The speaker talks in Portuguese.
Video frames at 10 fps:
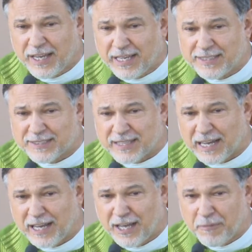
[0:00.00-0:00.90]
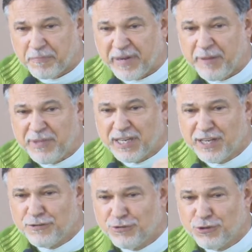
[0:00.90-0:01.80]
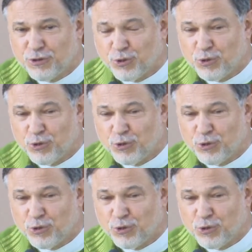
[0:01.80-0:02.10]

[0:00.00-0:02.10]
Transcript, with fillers: está premiando